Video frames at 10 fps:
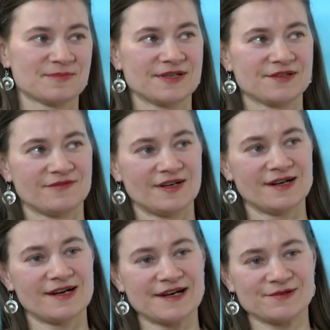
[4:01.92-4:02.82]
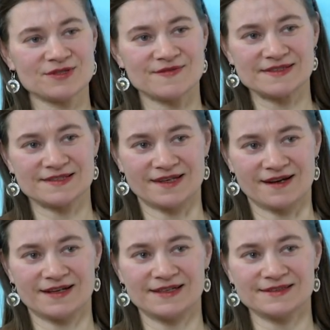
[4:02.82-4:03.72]
Ich war 21
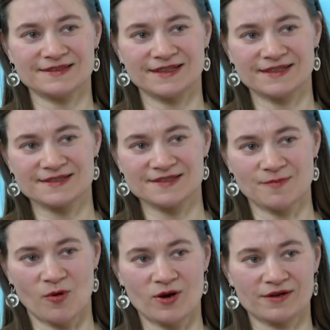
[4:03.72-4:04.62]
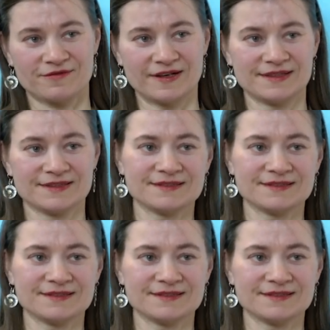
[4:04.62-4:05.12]
Jahre alt, als die Mauer gefallen